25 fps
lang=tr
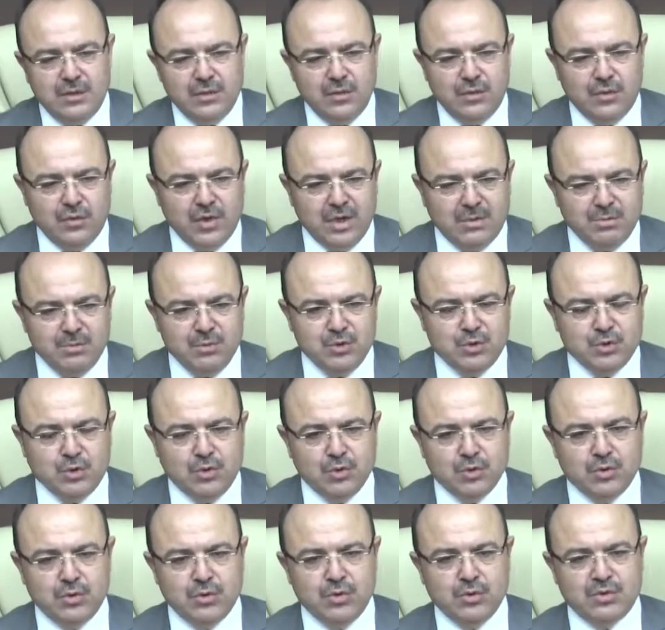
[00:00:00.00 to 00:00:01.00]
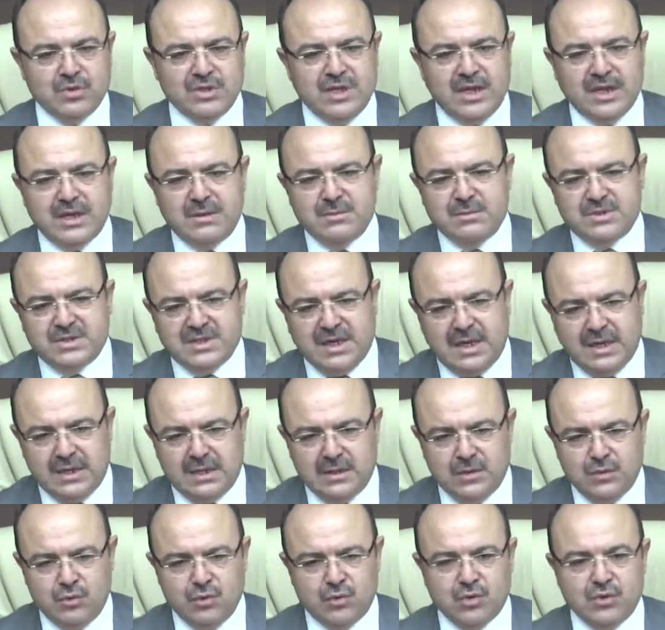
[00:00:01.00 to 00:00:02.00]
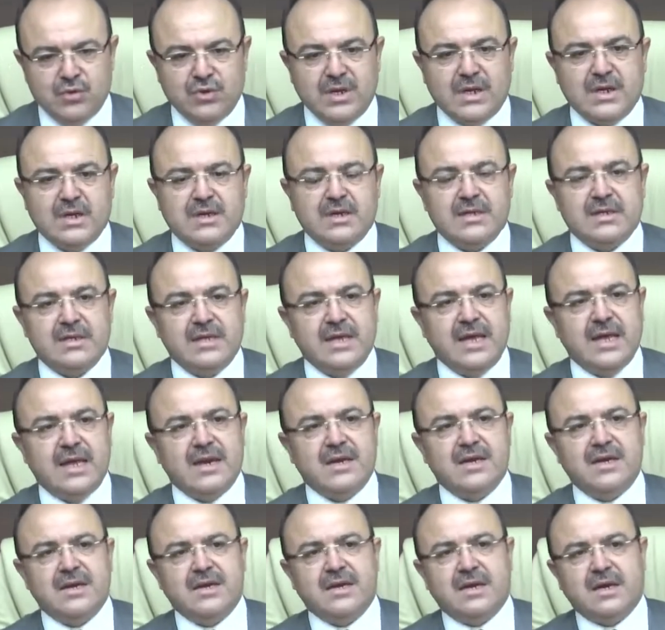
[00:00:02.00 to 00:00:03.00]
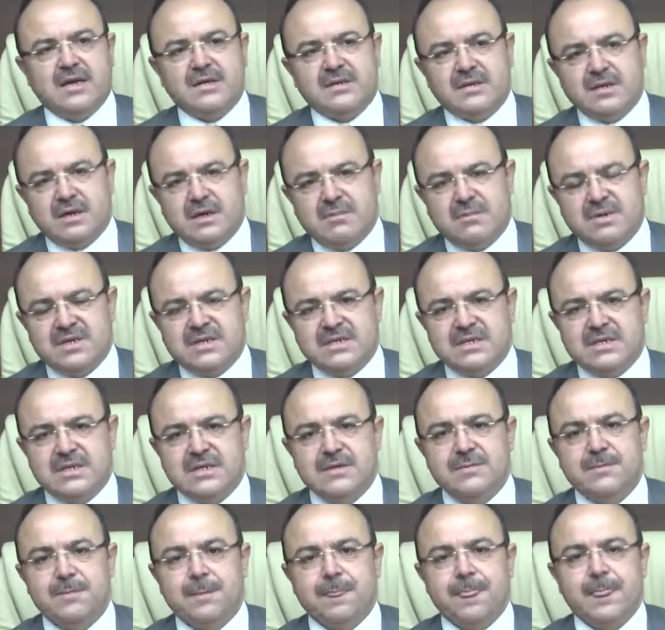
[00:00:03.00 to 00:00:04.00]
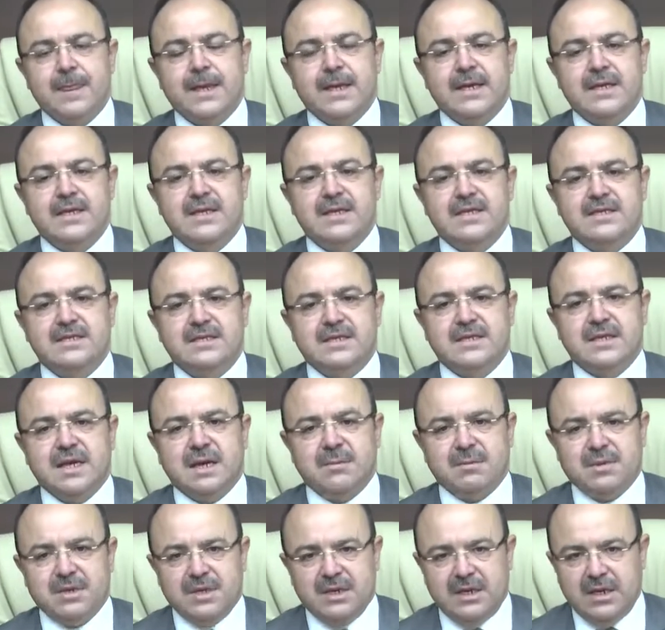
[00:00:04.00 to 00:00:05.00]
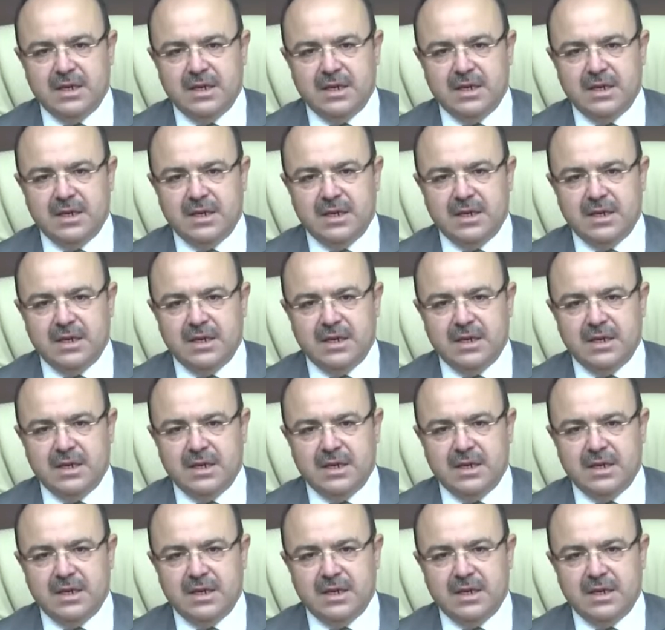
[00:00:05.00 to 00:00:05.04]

üretmiş olduğu tarımsal ürünlerin değerinin artırılması, istidamın